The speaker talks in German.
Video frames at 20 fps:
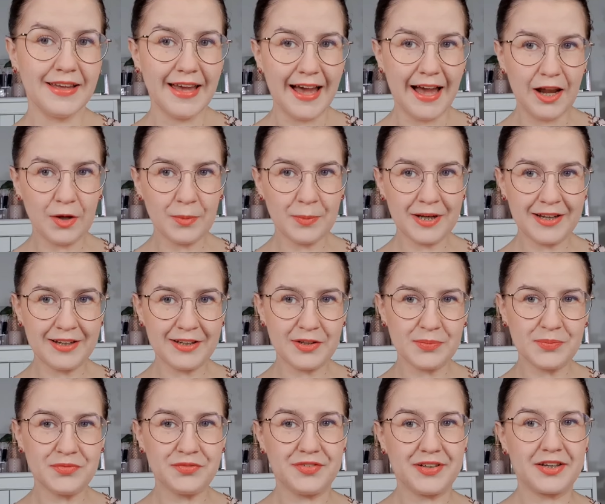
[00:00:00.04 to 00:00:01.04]
Hallo meine
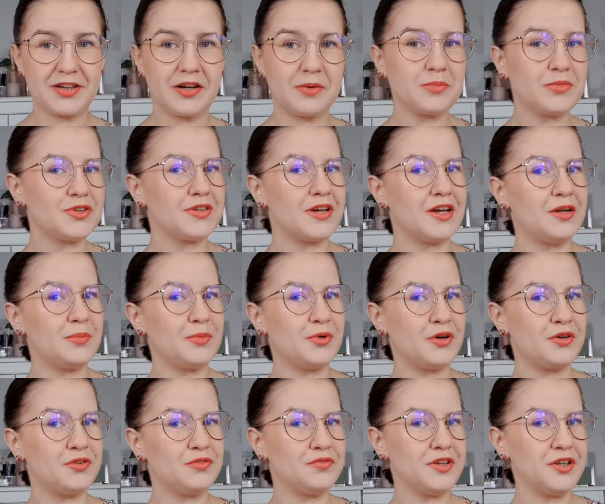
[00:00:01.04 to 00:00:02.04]
Lieben, willkommen zu einem
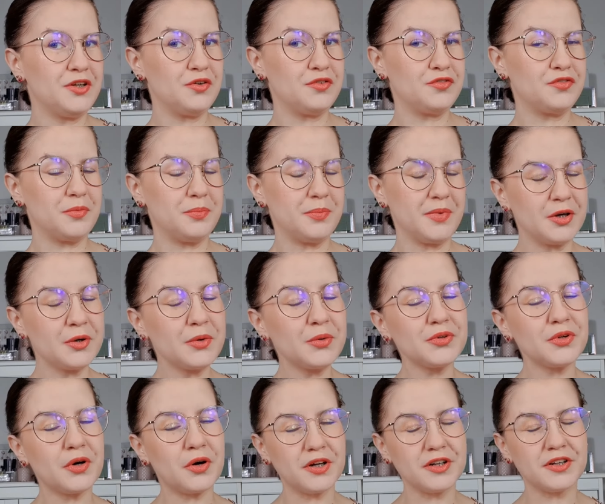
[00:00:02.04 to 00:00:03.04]
neuen Video von mir
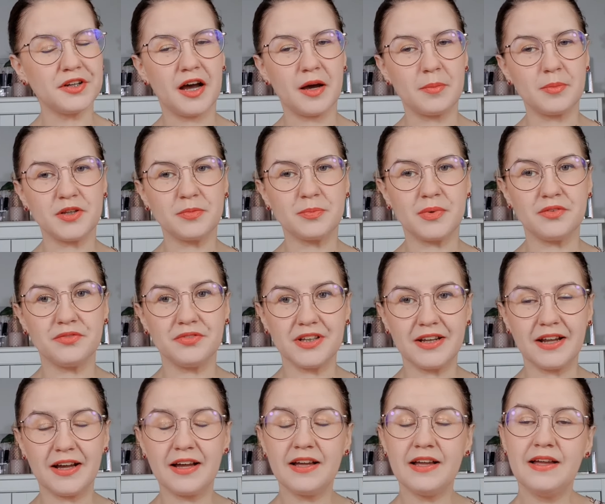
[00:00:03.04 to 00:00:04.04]
und heute habe ich mal
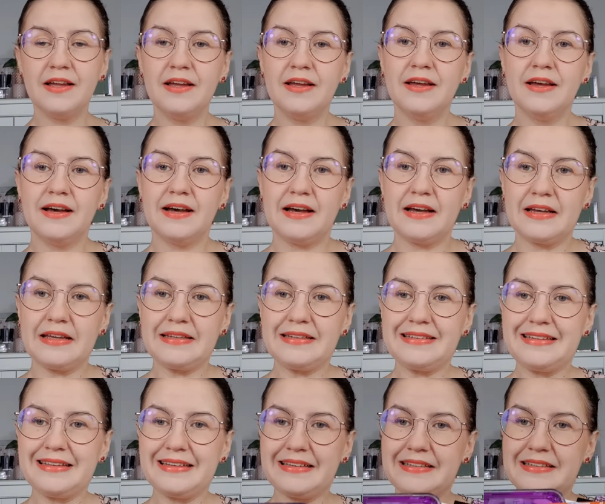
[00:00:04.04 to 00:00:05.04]
wieder
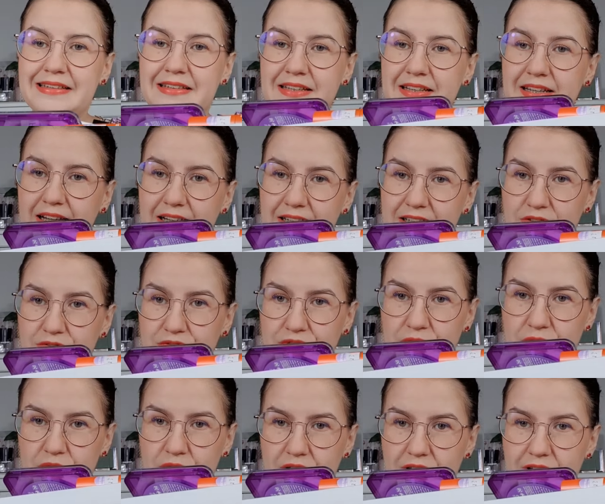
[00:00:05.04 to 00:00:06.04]
eine Deglatter
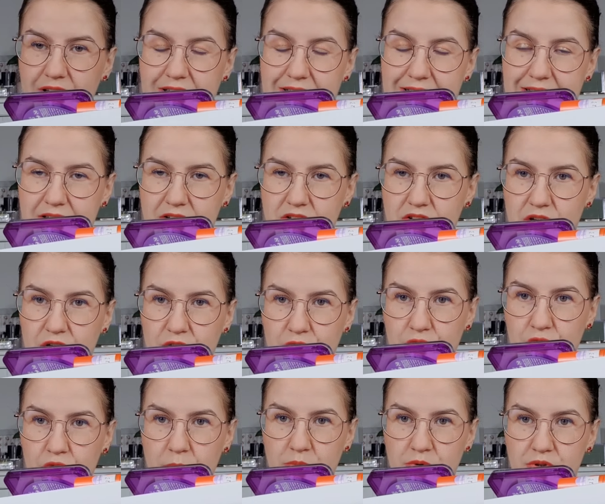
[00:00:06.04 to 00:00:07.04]
für euch. Das äh,
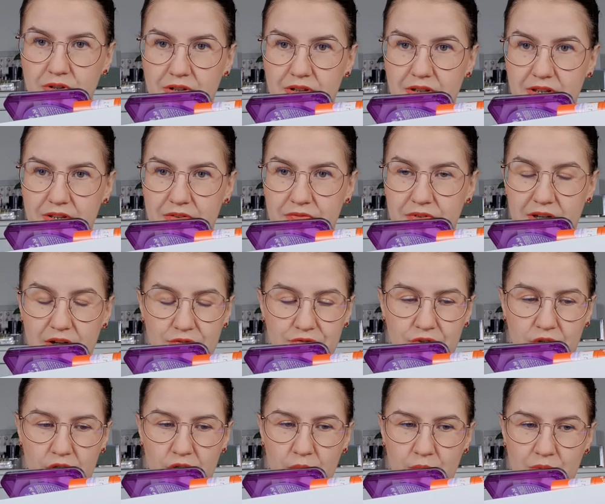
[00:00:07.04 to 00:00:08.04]
Körbchen ist wieder
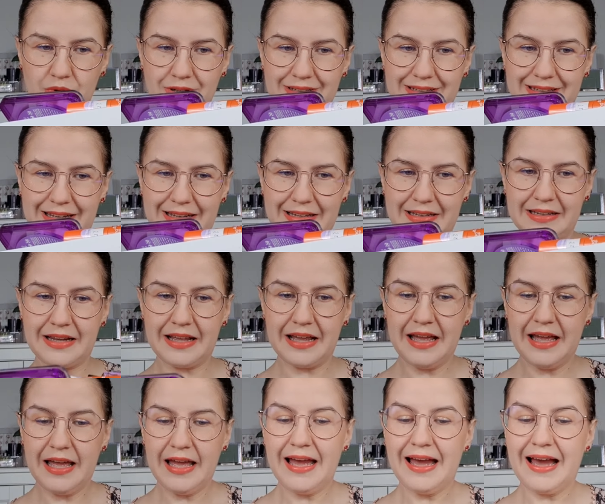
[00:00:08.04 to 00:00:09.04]
voll und dann
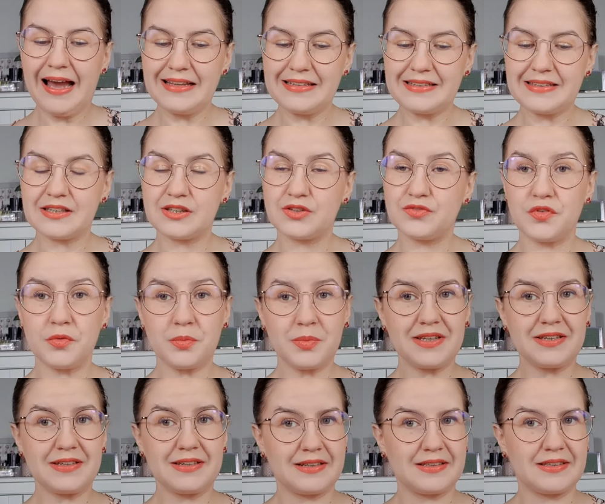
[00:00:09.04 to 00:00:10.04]
heißt das für
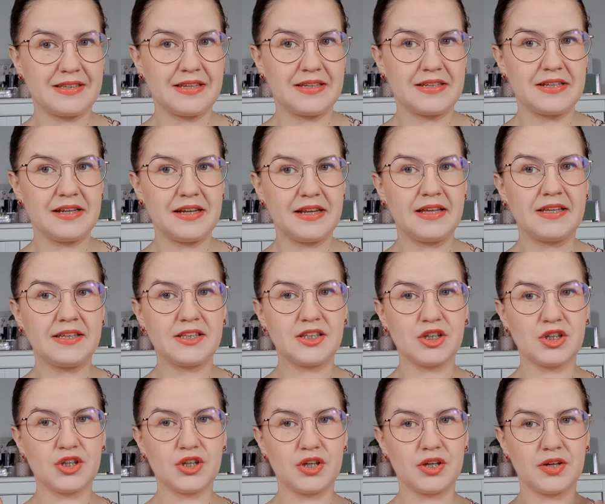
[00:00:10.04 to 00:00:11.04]
mich
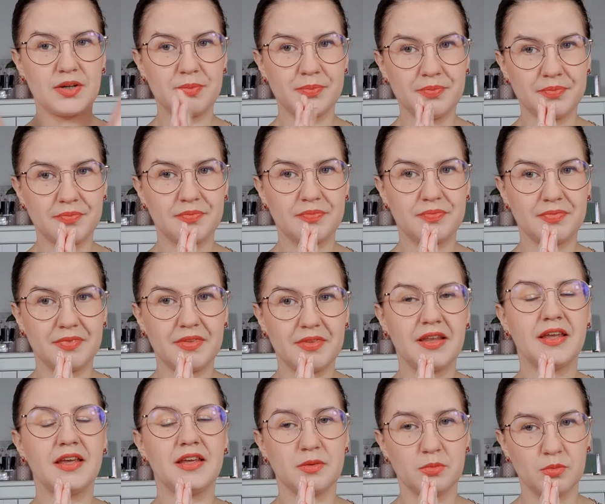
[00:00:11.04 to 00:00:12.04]
tatsächlich,
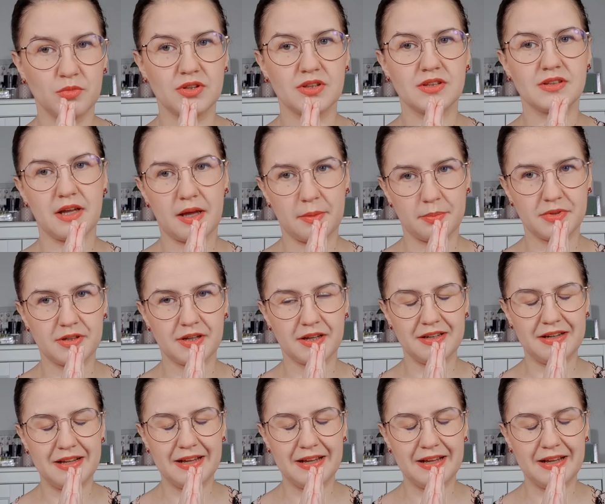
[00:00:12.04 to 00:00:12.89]
ich muss es abdrehen.